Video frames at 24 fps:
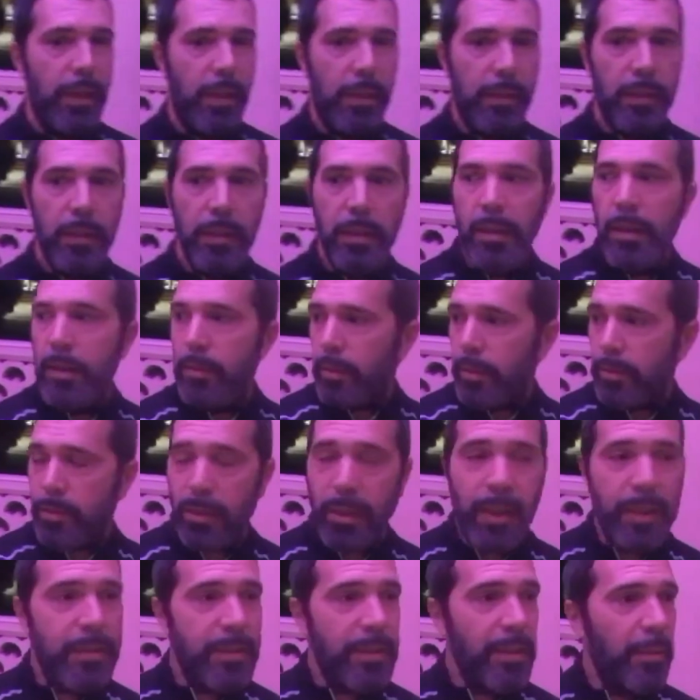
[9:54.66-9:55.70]
Questo
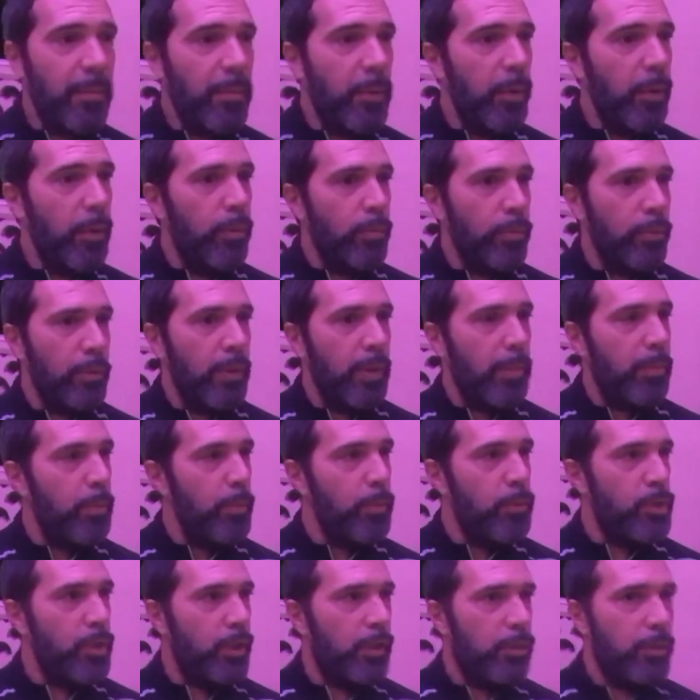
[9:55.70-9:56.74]
gazebo è uno dei più
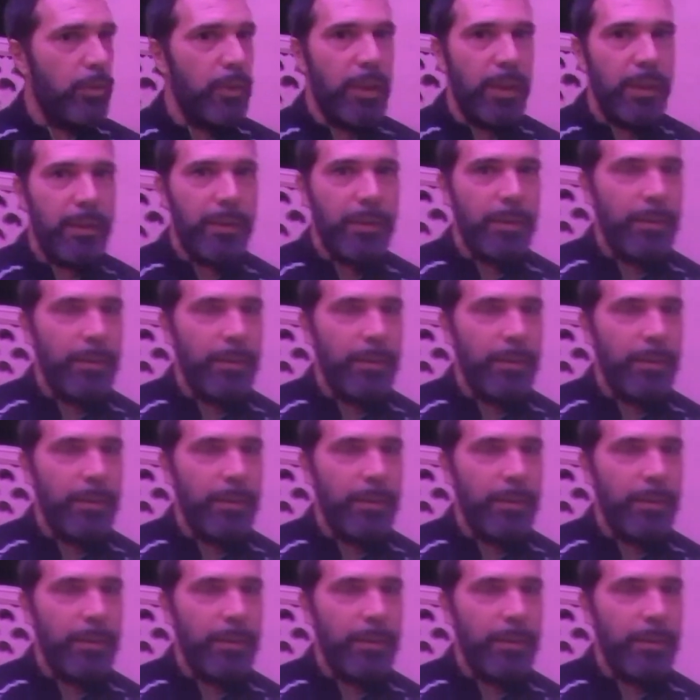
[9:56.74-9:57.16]
gettonati per